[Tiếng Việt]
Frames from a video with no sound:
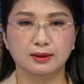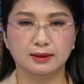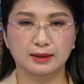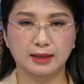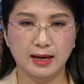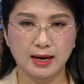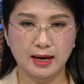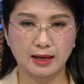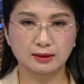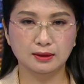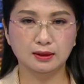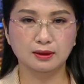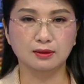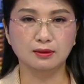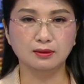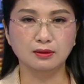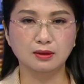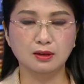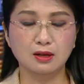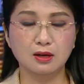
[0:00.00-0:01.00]
Tại Hà
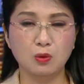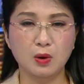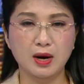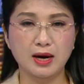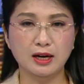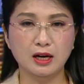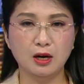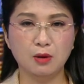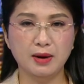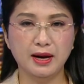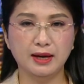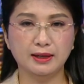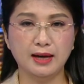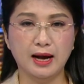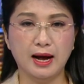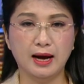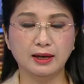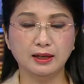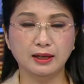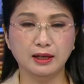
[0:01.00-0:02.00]
Tĩnh, cơ quan công an
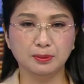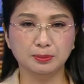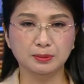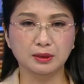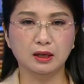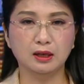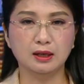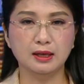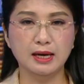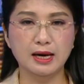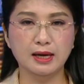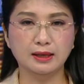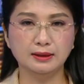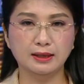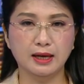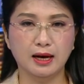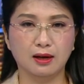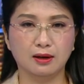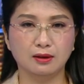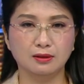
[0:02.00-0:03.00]
đã kịp thời ngăn
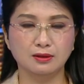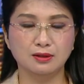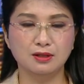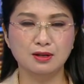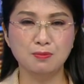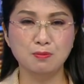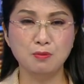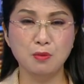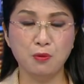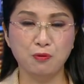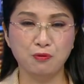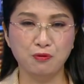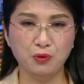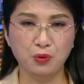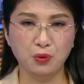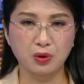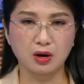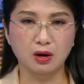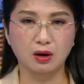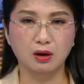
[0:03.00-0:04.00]
chặn giúp một
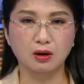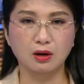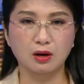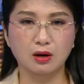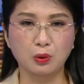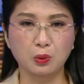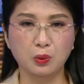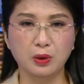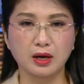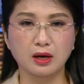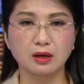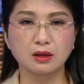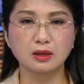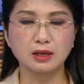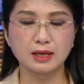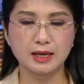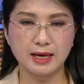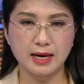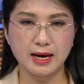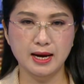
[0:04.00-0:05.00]
phụ nữ ở huyện
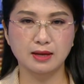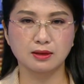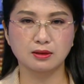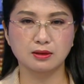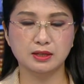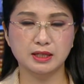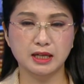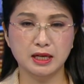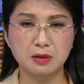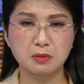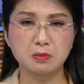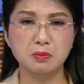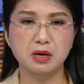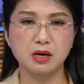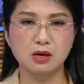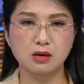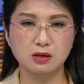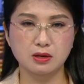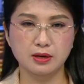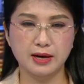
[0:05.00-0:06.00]
Hương Khê tránh
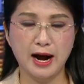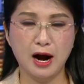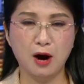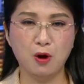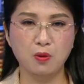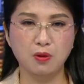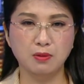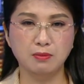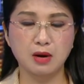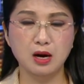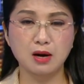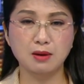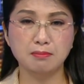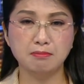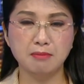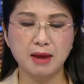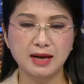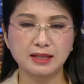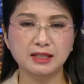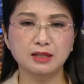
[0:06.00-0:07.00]
bị lừa đảo
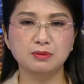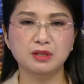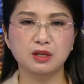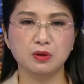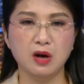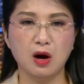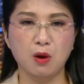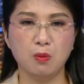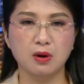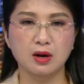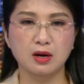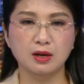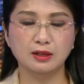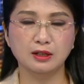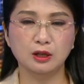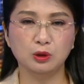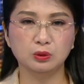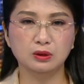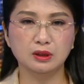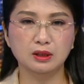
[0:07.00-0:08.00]
mất 300 triệu đồng
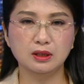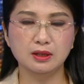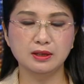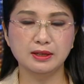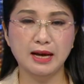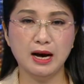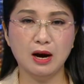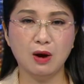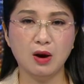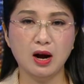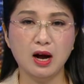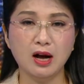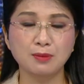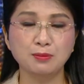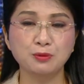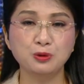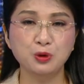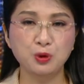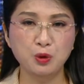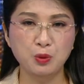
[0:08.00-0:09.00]
đầu tư vào
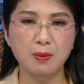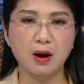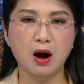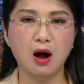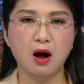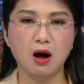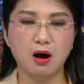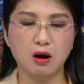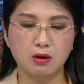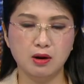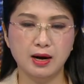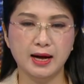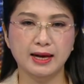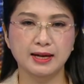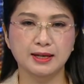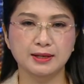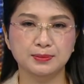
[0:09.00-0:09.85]
app nuôi bò online.